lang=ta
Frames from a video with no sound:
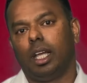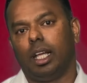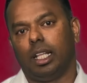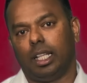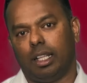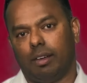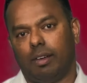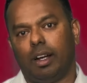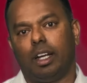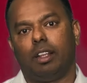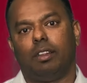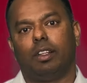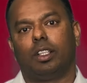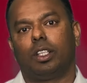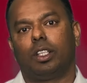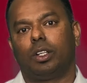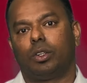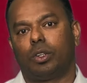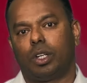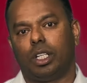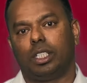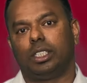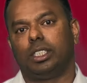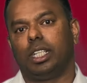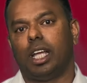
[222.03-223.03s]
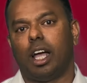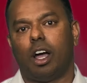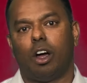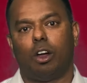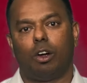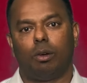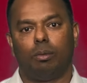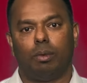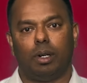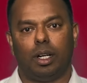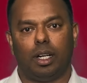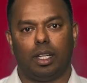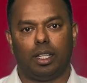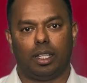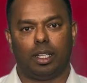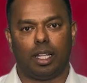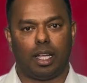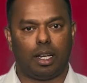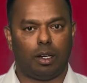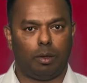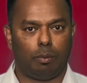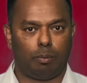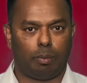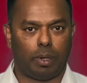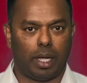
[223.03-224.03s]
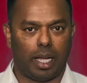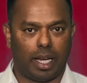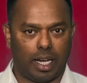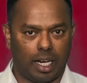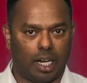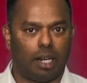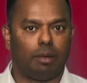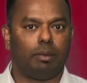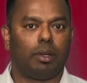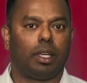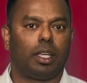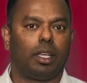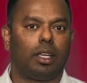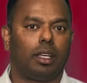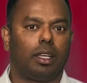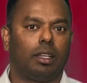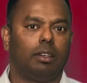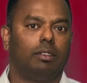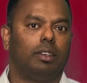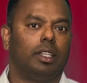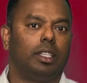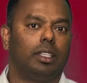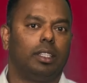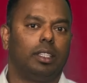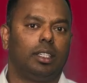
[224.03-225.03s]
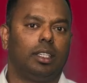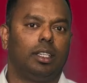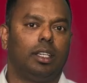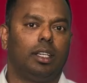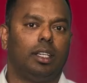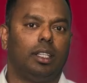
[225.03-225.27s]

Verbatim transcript: இந்த வட்டி வீதத்தை குறைச்சி ஆகணுமென்ற தான் இப்போ எக்கனமிக்கு வந்து